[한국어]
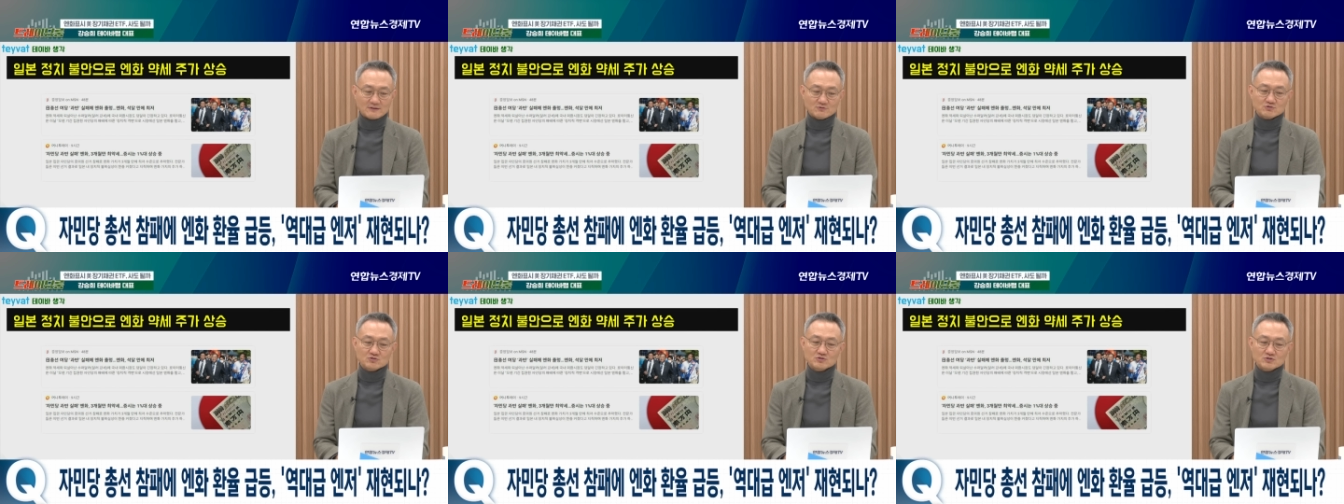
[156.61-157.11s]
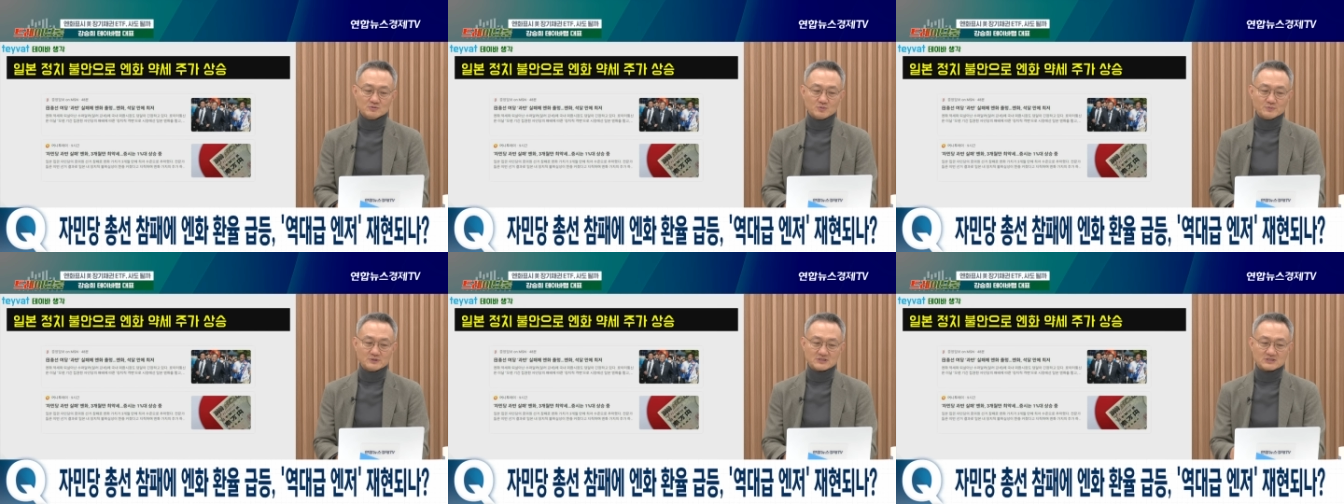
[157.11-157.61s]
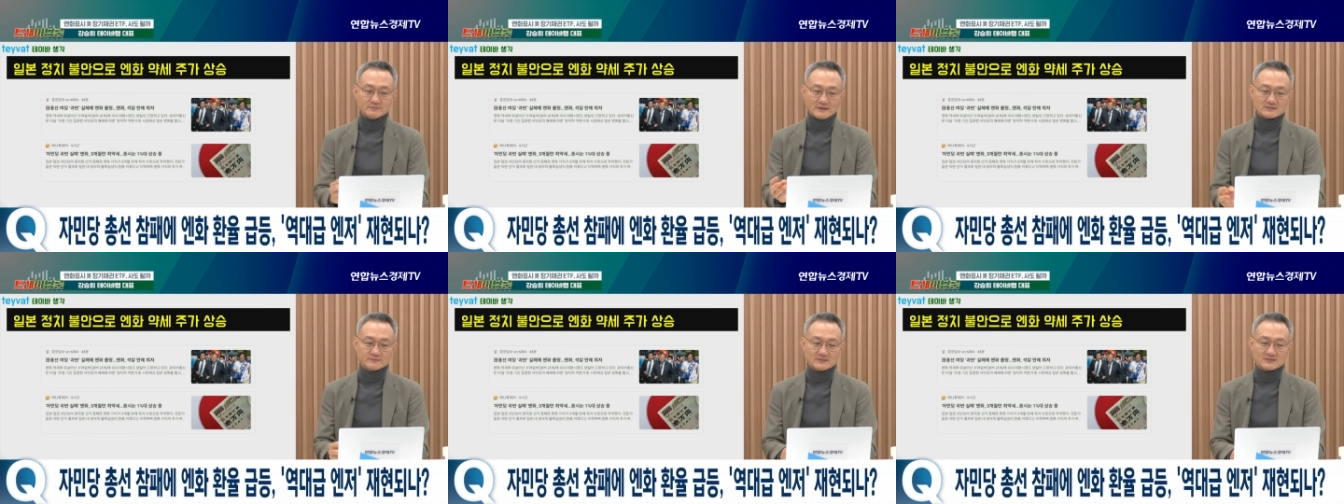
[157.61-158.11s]
뉴스들을 보면 지금
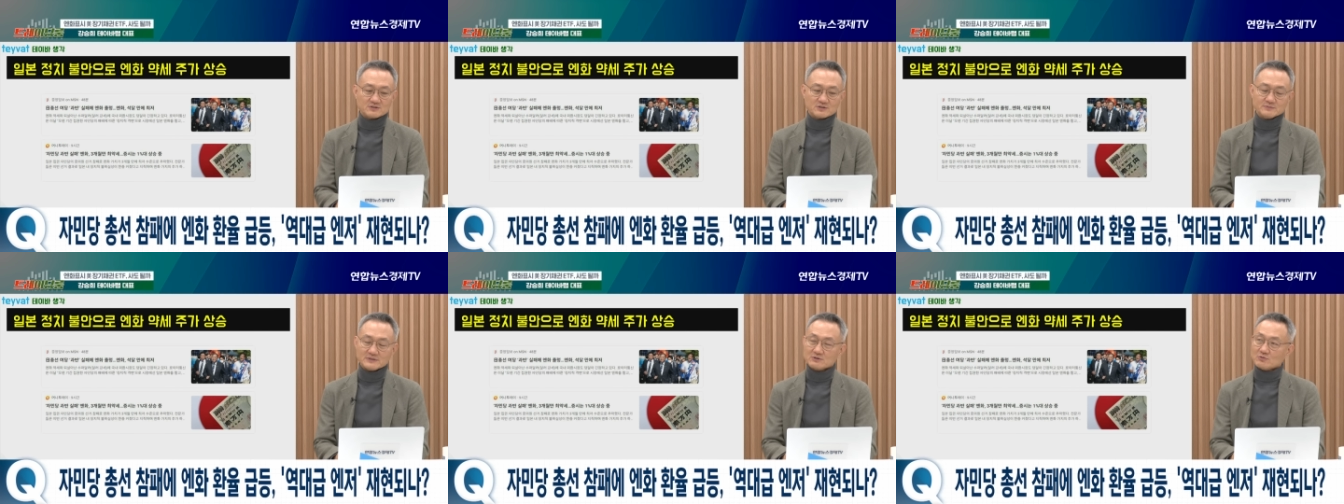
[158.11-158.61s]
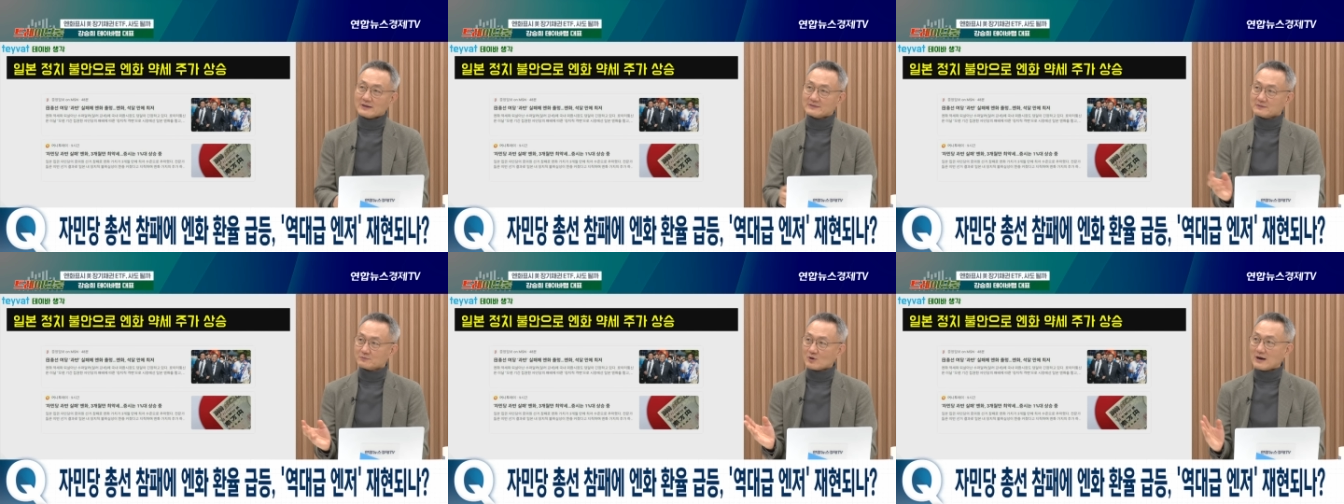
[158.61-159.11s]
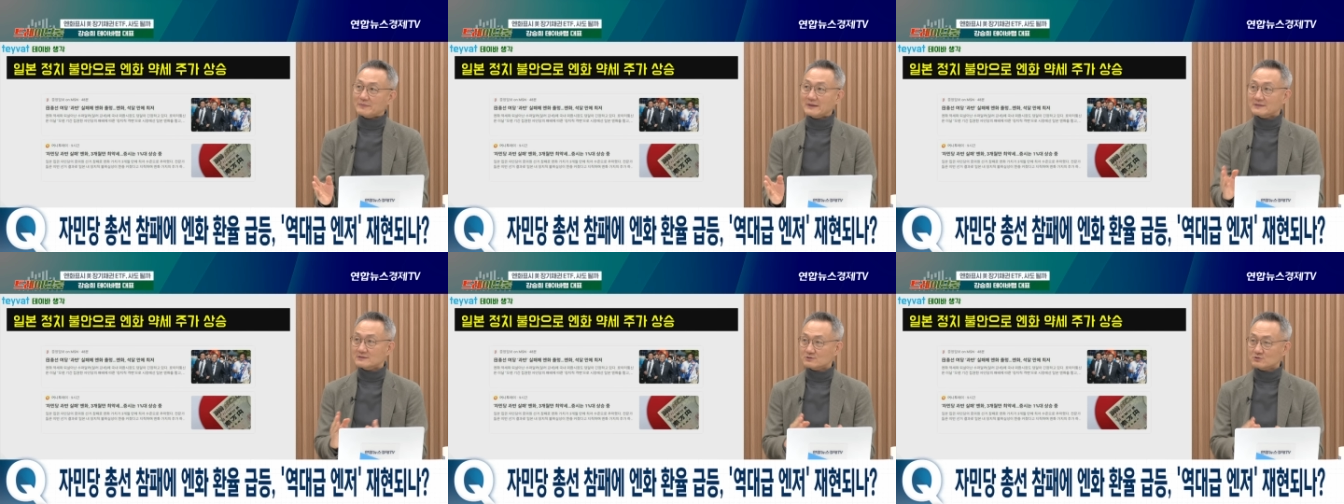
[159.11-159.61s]
말씀하신 것처럼 이제 과, 과반